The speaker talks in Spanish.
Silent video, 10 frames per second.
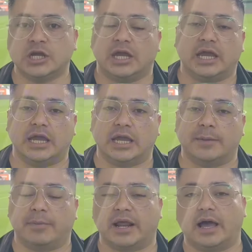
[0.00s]

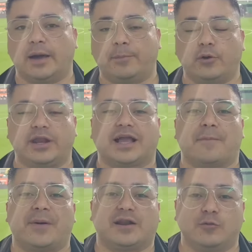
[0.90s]
Eh, para poder
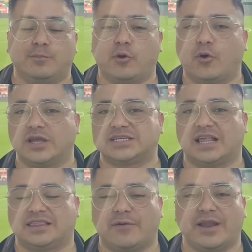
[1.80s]
escaparle un poco a
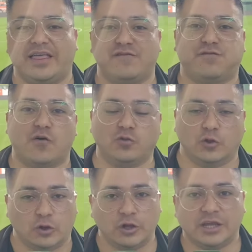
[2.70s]
esa tabla del
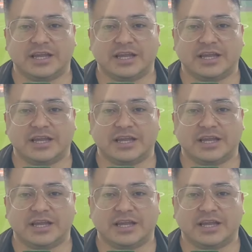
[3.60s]
fondo